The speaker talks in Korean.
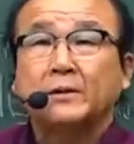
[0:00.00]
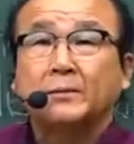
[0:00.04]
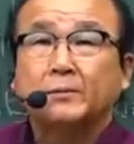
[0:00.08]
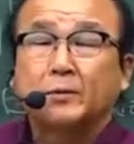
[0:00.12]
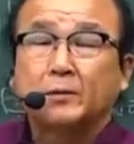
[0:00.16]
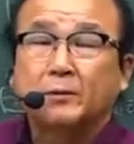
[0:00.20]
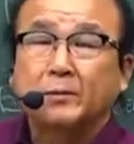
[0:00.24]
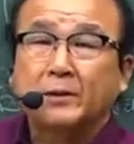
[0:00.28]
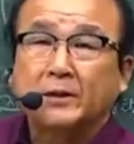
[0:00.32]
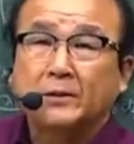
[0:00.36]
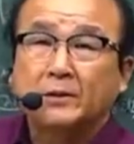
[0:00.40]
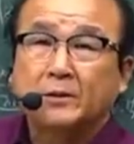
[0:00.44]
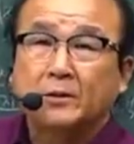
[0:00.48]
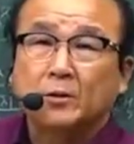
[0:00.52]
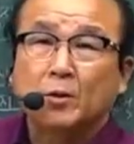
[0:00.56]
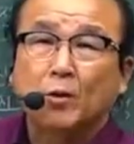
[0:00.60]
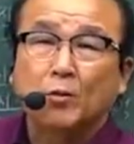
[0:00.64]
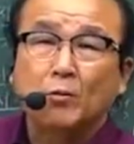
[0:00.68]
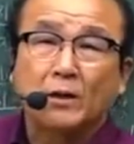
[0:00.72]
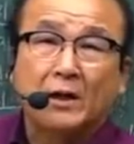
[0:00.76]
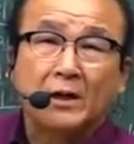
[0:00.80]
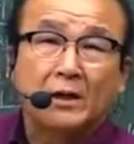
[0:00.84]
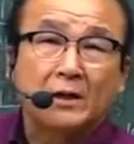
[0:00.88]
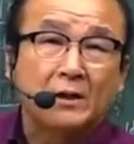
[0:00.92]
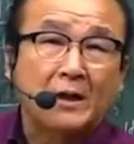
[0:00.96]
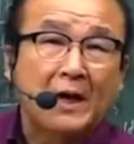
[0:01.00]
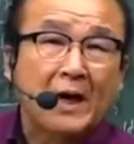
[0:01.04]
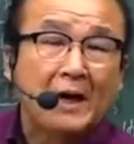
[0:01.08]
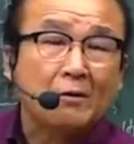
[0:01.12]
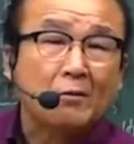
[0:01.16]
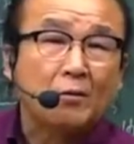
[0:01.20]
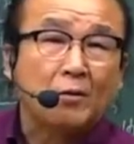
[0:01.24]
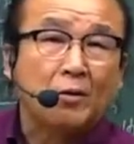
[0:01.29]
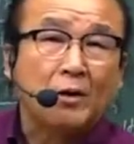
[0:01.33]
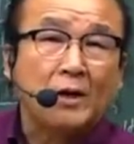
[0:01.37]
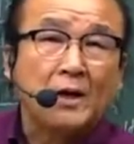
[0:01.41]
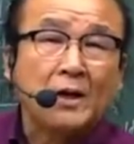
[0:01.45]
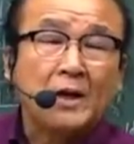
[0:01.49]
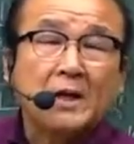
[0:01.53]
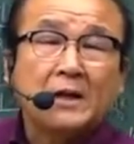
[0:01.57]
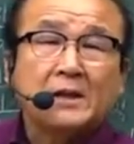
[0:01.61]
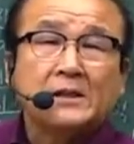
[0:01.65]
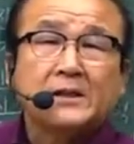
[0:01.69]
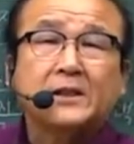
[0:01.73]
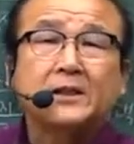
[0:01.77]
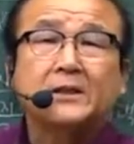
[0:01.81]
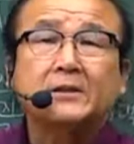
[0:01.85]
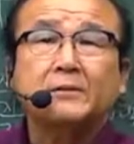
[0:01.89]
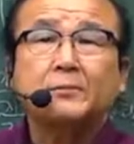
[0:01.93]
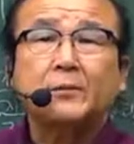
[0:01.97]
법에서 통과를 하고,
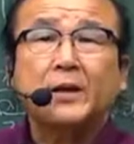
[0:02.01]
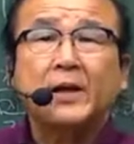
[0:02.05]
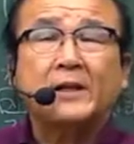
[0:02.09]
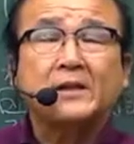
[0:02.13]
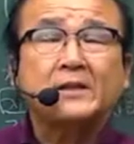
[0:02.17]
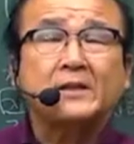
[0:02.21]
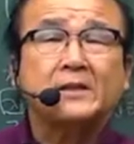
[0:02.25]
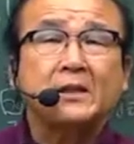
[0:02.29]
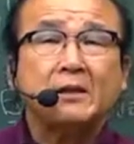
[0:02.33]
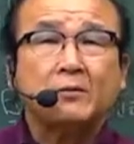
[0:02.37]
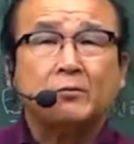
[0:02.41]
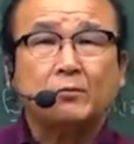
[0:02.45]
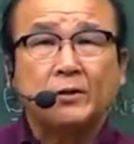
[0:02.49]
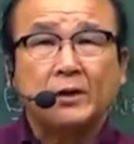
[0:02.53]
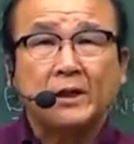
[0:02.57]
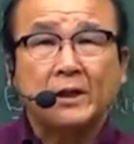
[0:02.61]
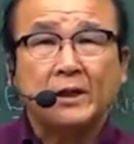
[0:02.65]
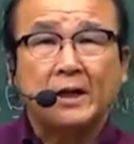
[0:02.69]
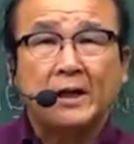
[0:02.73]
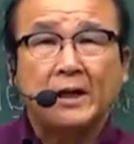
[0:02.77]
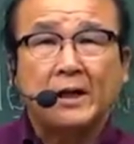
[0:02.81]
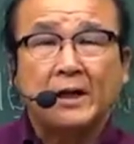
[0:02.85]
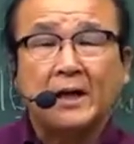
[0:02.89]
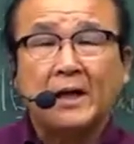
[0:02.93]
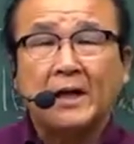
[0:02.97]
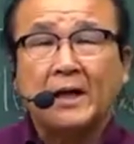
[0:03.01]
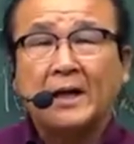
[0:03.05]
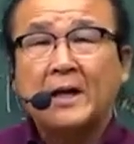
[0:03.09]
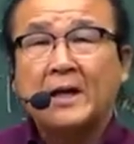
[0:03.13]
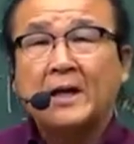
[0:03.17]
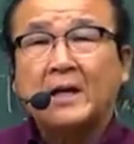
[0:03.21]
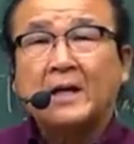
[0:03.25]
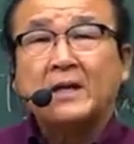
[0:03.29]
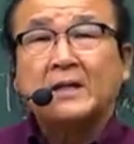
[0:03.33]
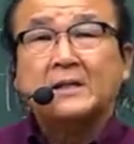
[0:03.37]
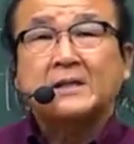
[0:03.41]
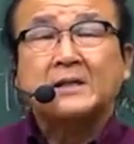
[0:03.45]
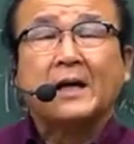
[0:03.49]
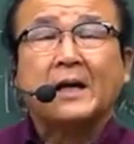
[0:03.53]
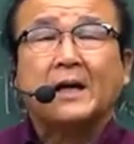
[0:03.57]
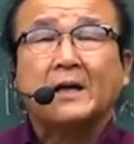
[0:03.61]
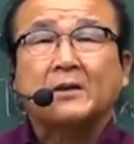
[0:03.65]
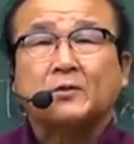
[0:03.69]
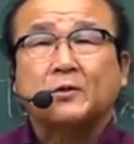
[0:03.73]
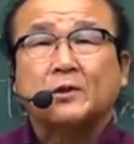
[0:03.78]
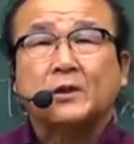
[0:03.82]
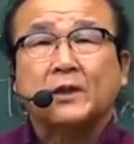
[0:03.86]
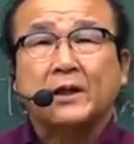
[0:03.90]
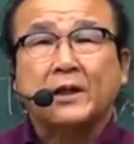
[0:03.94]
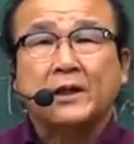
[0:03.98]
지금 현재 우리가 자,
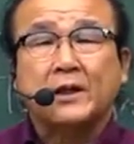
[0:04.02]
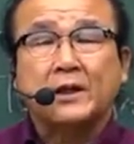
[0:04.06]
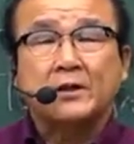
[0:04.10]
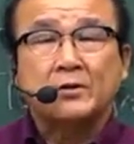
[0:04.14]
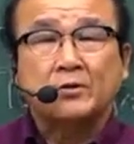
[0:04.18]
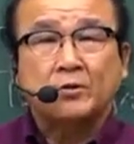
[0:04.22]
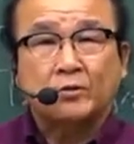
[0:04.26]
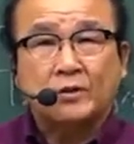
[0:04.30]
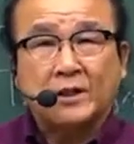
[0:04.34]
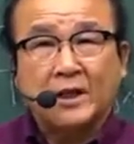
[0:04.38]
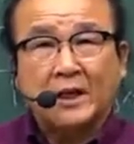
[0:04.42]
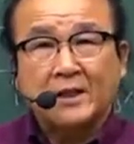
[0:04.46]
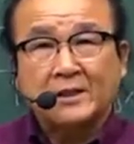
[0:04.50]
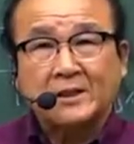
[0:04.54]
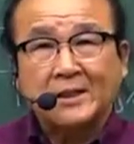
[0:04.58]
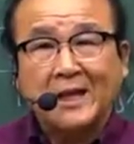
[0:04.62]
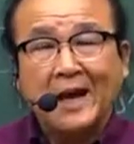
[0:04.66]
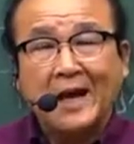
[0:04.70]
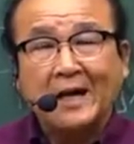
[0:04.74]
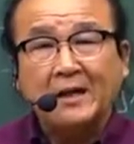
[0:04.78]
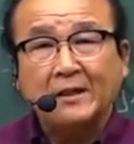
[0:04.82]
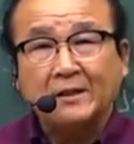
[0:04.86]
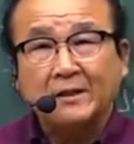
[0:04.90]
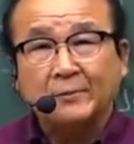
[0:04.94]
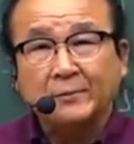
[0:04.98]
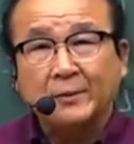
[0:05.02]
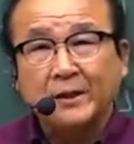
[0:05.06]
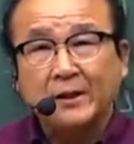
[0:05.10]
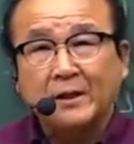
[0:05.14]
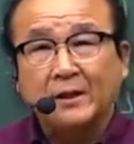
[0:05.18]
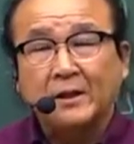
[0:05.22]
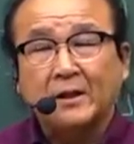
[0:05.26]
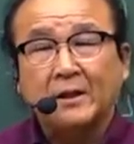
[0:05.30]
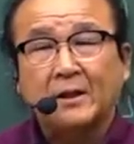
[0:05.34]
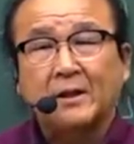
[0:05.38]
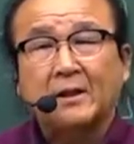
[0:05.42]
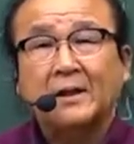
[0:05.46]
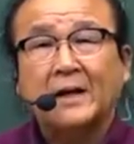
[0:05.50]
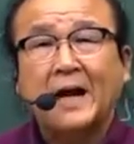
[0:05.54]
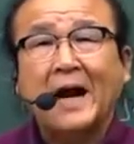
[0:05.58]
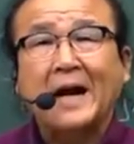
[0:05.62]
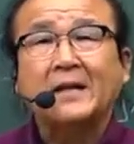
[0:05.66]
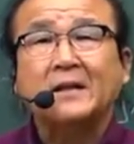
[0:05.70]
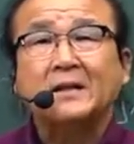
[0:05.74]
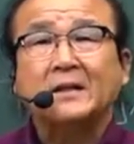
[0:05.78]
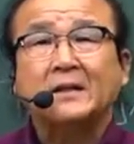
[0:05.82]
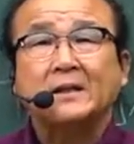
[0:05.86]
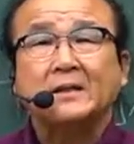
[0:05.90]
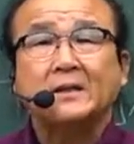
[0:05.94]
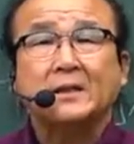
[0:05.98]
재조사 사업을
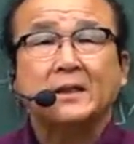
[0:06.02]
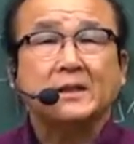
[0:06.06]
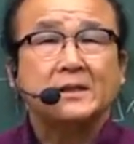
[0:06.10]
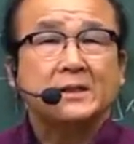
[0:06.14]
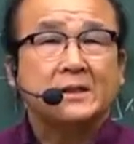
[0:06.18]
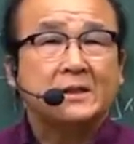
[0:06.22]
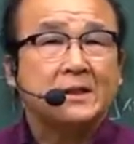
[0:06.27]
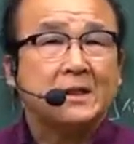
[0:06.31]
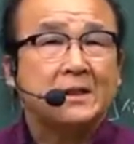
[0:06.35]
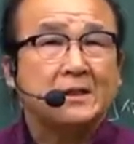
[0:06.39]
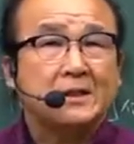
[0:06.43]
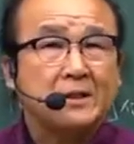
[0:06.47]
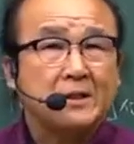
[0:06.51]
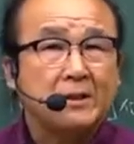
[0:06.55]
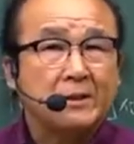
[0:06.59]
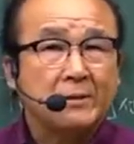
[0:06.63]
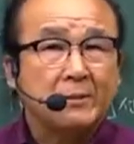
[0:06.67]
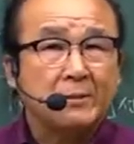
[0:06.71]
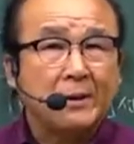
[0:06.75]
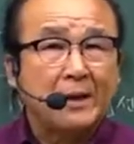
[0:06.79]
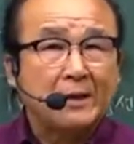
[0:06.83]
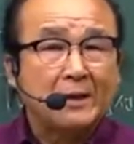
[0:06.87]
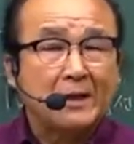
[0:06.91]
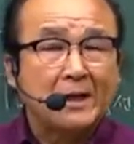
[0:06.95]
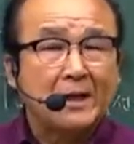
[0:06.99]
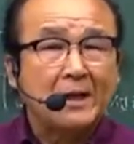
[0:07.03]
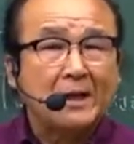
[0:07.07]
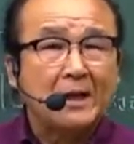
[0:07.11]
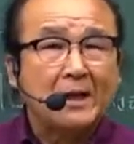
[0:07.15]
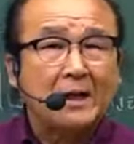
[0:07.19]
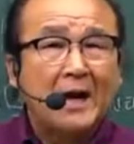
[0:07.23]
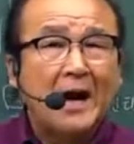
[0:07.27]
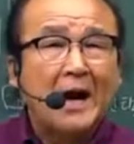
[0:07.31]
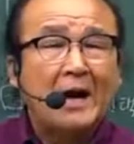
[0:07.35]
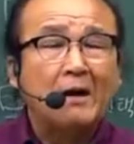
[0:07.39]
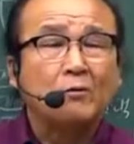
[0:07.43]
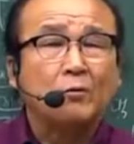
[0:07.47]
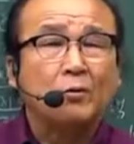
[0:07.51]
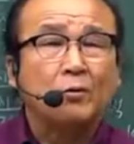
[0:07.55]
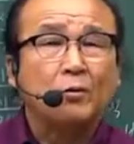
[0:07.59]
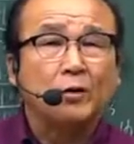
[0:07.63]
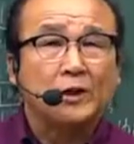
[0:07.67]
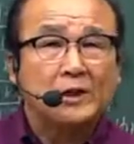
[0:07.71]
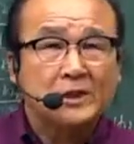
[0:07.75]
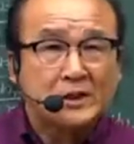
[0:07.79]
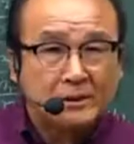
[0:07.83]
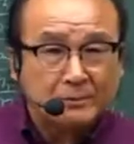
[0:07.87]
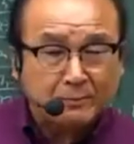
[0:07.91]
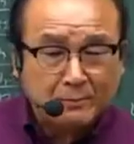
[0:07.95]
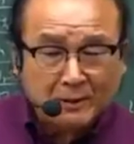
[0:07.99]
각 이제 지자체마다 하고
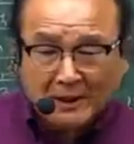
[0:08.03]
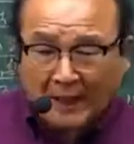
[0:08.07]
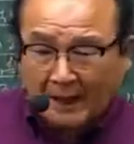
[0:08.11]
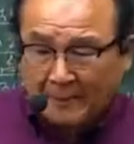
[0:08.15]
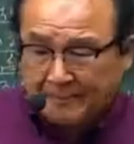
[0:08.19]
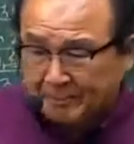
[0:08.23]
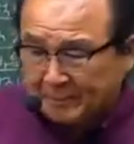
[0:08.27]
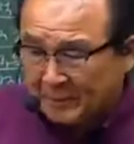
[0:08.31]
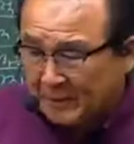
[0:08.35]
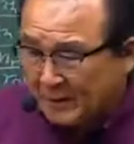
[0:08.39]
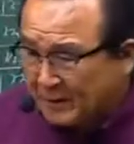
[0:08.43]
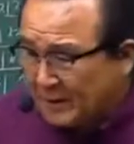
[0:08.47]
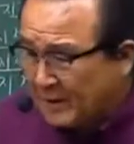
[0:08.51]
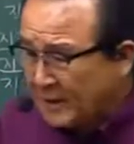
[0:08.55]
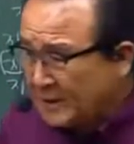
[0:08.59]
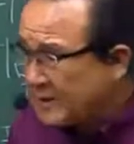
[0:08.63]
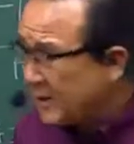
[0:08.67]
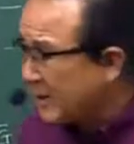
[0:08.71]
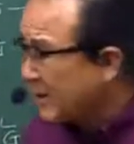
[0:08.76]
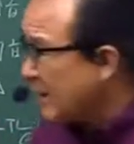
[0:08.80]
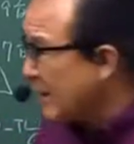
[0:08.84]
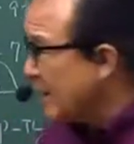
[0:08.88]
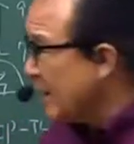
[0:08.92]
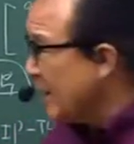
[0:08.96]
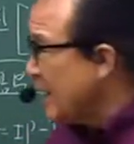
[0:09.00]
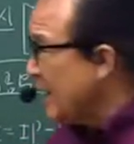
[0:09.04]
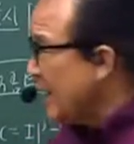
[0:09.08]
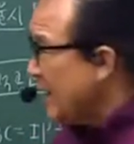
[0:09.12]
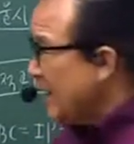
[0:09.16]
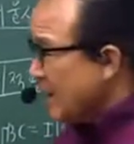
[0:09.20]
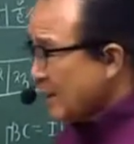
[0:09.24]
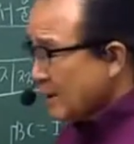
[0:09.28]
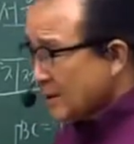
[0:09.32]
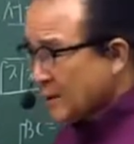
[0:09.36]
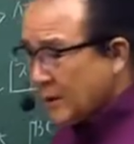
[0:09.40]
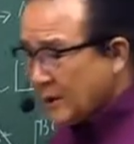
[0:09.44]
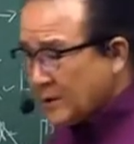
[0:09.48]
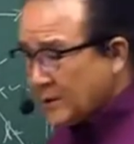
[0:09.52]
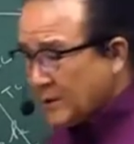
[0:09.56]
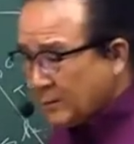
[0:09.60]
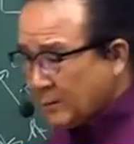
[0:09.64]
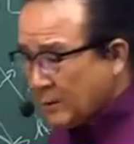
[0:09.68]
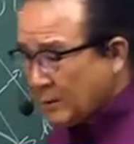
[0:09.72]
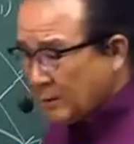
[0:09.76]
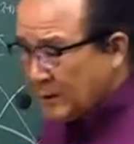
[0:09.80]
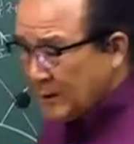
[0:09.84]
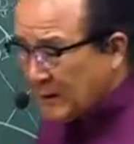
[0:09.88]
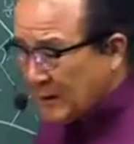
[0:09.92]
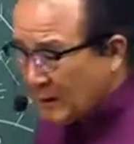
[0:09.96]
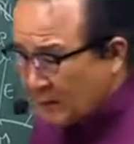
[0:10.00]
있습니다. 그래서
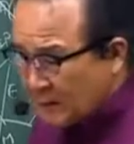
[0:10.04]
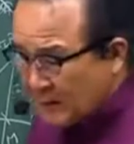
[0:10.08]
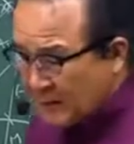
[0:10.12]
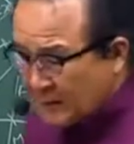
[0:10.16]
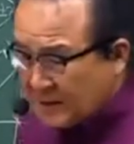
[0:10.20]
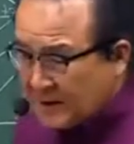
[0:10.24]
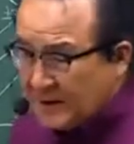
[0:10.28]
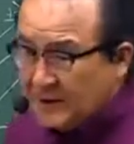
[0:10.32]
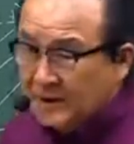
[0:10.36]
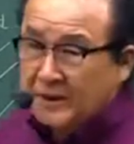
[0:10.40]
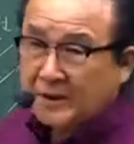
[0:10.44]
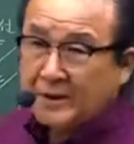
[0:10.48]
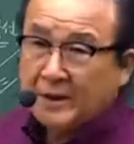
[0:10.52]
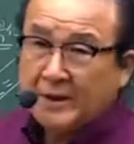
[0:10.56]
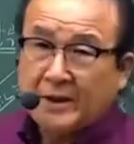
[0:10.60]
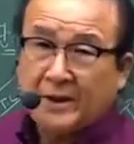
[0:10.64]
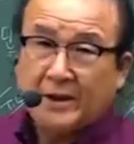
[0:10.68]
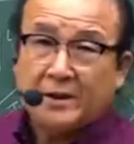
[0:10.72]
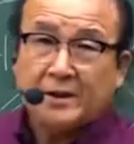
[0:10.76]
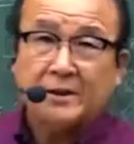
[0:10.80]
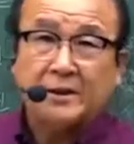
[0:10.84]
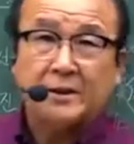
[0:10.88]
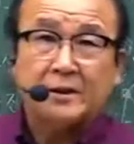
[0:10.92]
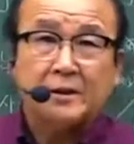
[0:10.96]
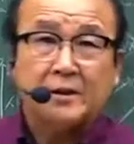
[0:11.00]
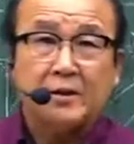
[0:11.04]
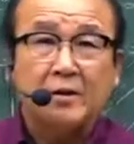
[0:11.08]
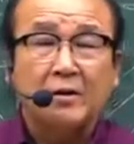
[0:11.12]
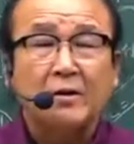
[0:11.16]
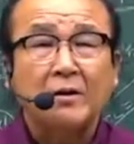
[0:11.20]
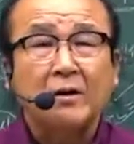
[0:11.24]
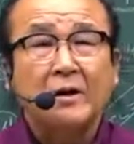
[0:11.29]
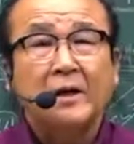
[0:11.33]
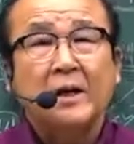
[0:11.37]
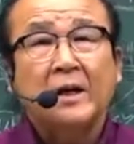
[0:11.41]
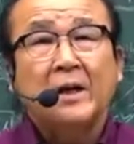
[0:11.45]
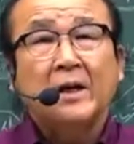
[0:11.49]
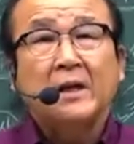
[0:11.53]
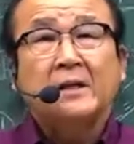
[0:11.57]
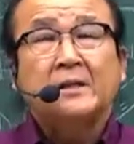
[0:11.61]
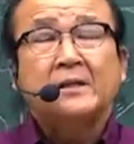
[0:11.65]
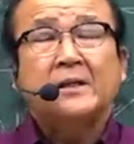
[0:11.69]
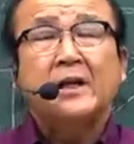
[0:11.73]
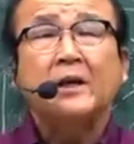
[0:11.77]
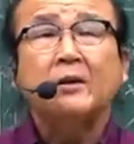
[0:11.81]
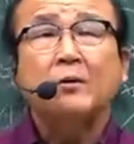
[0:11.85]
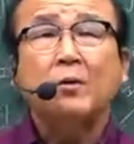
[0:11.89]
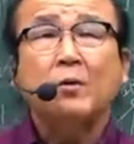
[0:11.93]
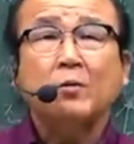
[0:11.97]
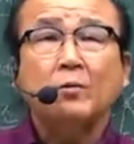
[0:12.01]
뭡니까? 우리가 지적에 대해서, 그죠?
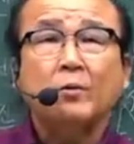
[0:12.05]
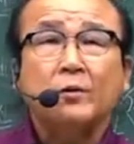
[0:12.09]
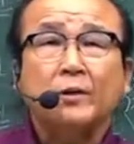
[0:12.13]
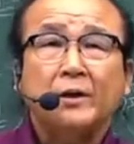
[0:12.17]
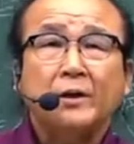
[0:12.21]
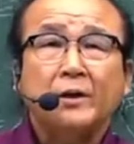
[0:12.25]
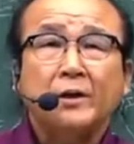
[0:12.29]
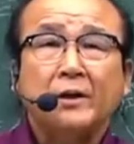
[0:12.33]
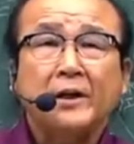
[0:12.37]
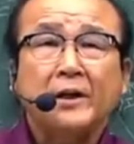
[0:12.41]
새로운